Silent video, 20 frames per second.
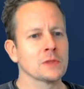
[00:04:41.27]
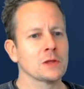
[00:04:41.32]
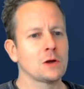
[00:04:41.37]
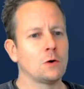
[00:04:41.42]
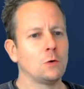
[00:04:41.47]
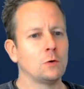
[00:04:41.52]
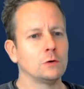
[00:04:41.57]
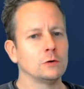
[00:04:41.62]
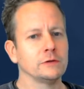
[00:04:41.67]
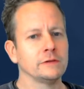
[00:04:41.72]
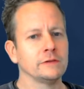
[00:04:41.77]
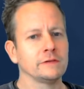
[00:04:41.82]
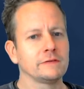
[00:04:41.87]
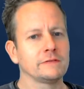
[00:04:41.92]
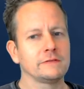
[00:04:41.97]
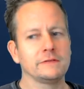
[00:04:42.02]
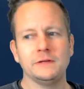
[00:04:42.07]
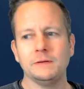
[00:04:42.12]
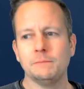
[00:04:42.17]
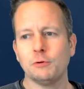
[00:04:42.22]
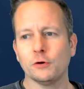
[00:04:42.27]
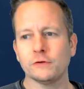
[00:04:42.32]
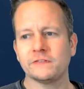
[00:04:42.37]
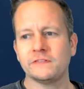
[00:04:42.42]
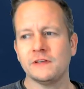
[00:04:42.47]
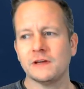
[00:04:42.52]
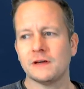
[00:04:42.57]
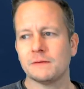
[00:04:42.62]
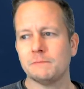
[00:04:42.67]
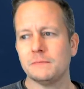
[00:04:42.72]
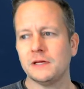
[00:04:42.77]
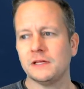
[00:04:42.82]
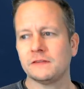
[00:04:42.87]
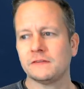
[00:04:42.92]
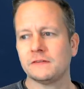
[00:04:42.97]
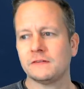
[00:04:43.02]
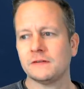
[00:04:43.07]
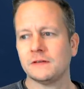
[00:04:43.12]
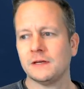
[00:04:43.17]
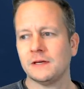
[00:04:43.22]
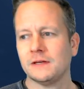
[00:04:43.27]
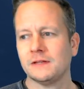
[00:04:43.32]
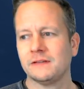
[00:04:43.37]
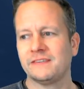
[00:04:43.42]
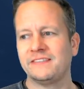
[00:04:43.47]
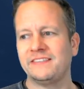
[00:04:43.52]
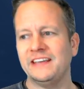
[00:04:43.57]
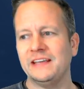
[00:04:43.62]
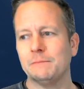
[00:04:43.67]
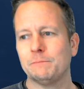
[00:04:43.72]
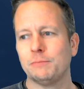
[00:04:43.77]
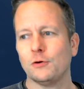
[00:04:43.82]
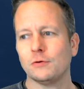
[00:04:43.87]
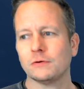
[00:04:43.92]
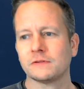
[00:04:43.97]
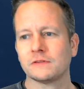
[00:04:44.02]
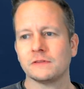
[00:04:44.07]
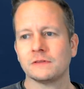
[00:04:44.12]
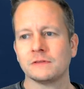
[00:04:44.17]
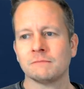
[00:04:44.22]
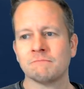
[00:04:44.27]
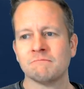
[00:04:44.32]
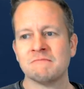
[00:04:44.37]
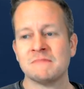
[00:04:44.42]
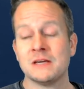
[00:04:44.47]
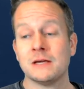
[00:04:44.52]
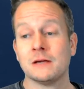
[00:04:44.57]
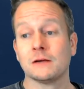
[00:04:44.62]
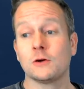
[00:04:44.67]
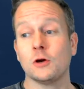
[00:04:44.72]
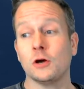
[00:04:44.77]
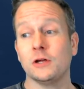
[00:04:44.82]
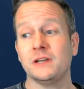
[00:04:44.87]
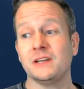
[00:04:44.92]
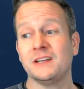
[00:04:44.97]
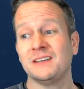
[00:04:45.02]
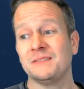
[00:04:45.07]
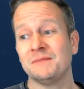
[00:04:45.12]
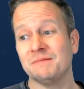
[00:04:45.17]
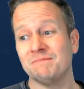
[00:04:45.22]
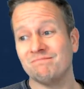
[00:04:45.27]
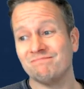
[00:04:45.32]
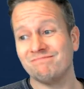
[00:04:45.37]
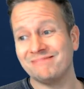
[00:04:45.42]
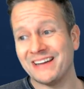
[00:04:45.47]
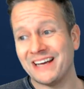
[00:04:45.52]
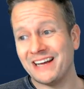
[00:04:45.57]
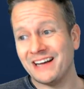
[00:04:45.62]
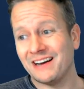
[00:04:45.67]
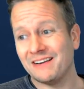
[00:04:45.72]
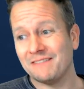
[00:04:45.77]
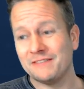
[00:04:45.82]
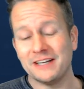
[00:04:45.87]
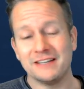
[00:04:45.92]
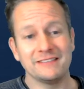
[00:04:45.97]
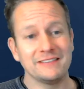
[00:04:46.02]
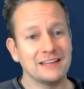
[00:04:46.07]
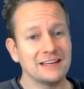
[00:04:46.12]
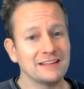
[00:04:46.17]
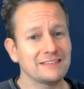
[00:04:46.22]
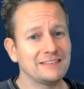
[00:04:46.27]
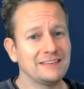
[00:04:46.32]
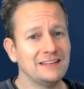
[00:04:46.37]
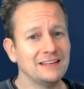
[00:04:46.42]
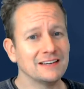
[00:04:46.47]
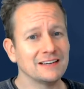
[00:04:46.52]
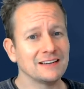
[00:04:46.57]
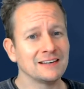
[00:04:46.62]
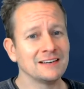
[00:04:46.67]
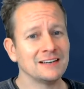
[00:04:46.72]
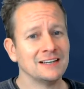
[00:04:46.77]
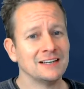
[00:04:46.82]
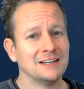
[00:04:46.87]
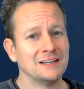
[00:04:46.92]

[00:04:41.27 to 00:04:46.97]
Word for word: Und mhm. die Bosnier mit 10 Punkten können, naja, wenn sie jetzt hier